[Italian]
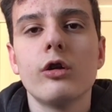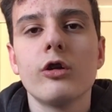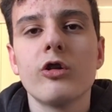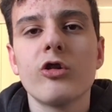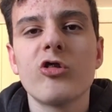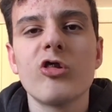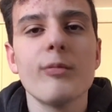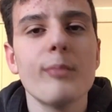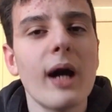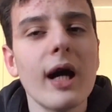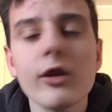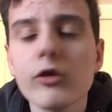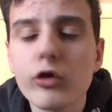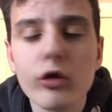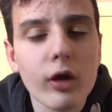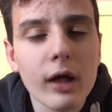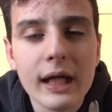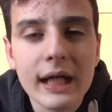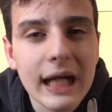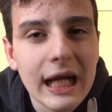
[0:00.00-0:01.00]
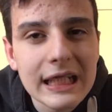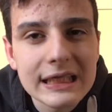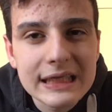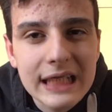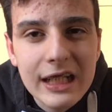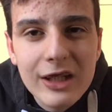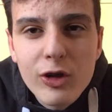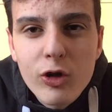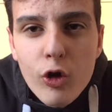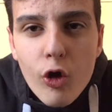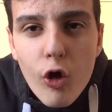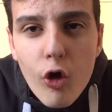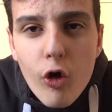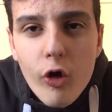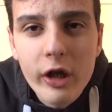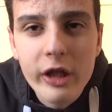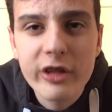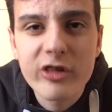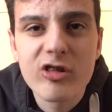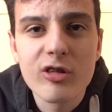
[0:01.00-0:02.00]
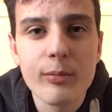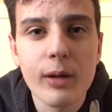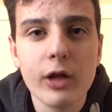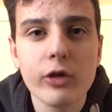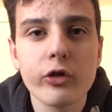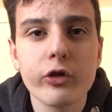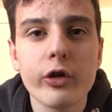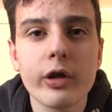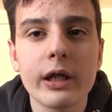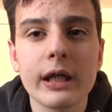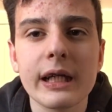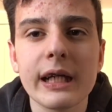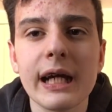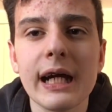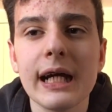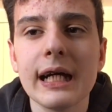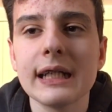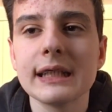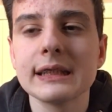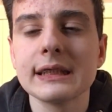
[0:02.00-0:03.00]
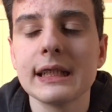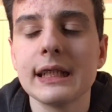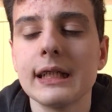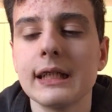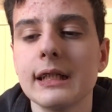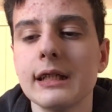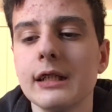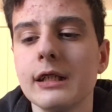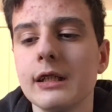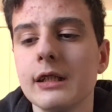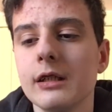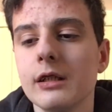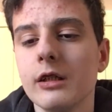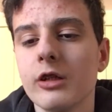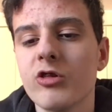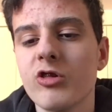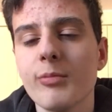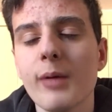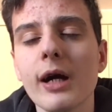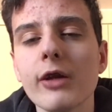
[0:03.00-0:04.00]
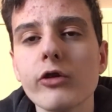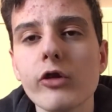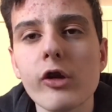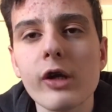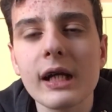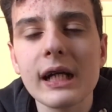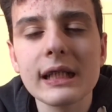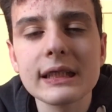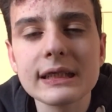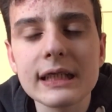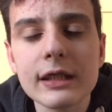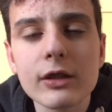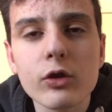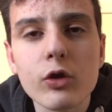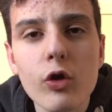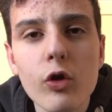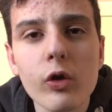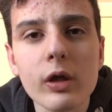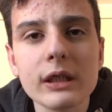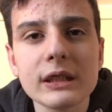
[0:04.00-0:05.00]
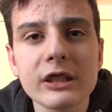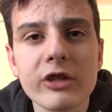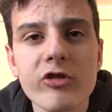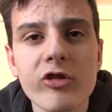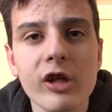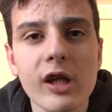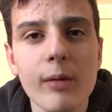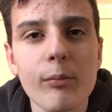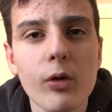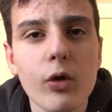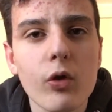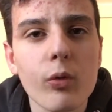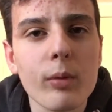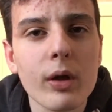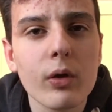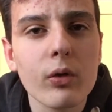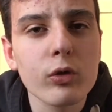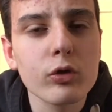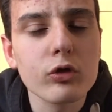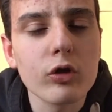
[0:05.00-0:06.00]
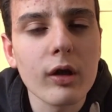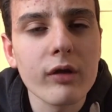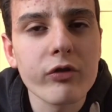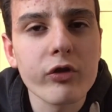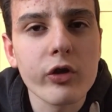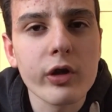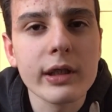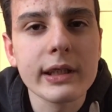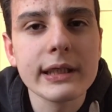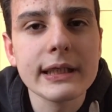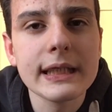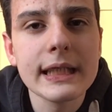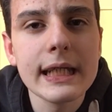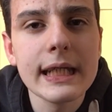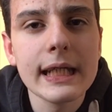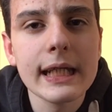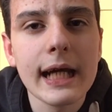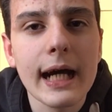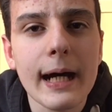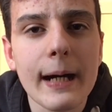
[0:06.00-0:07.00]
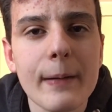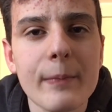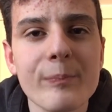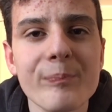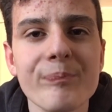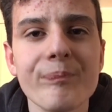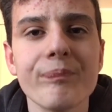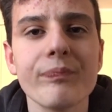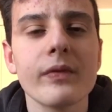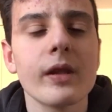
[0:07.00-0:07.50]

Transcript: Ci mandano a casa ancora, ci mandano a casa. Ci mandano a casa ancora se giochiamo come contro la Fiorentina.